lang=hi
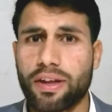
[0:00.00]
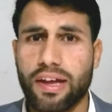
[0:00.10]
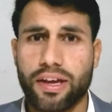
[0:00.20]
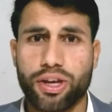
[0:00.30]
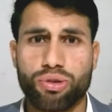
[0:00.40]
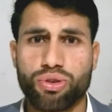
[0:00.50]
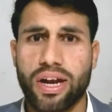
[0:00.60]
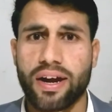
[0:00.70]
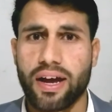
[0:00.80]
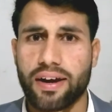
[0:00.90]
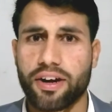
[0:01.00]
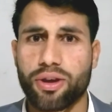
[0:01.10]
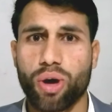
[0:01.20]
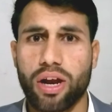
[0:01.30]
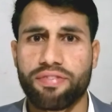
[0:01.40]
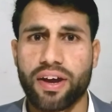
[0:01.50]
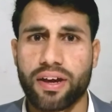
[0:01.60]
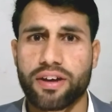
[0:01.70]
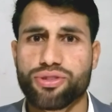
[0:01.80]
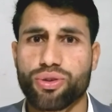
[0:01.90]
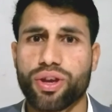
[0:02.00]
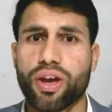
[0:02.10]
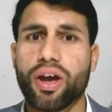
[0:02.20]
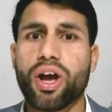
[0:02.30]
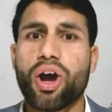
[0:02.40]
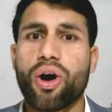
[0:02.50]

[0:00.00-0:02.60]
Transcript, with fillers: पता है कि न्यूजीलैंड ऑलरेडी क्वालिफाई कर चुकी है